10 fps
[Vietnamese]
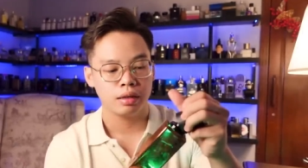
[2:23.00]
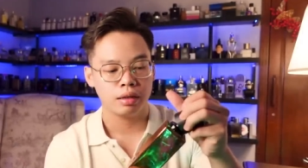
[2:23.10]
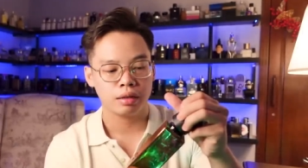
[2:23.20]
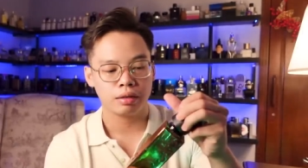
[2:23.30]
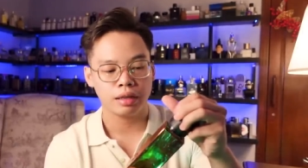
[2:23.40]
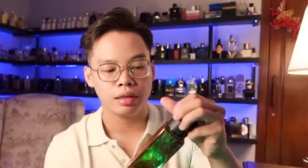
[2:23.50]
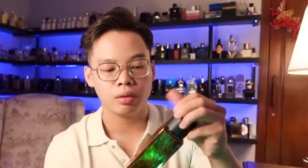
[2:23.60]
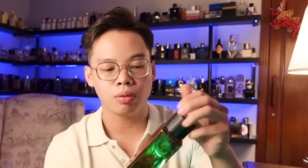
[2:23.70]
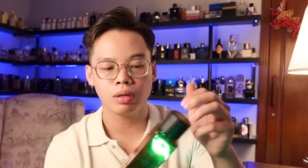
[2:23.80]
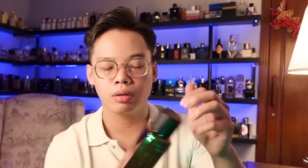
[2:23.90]
à, cá
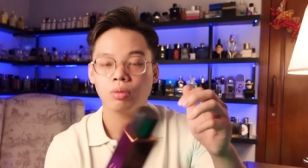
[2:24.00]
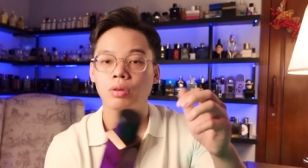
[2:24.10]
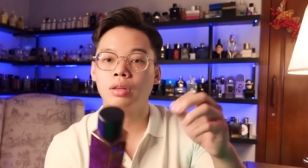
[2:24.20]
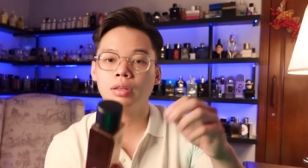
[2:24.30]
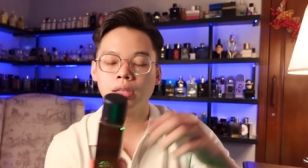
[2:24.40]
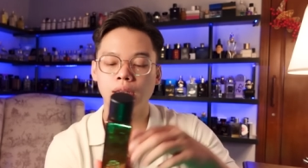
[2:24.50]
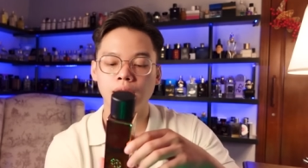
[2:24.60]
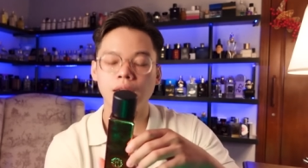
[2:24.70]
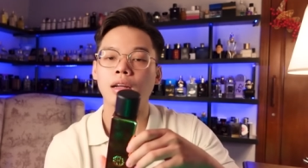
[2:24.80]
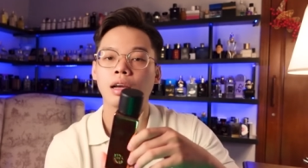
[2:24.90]
nhân tôi thì tôi rất
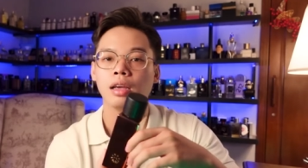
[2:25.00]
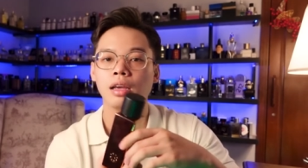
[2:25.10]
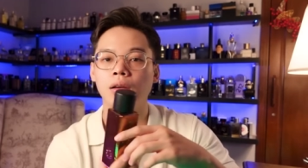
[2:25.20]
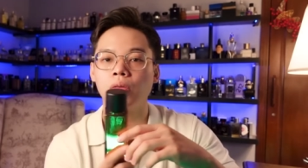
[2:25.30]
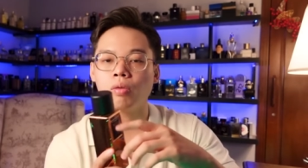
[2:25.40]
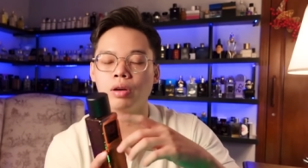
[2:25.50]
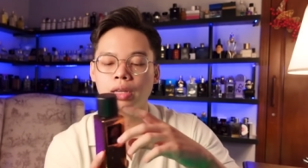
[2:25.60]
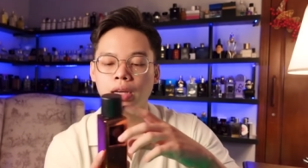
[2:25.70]
thích thiết kế của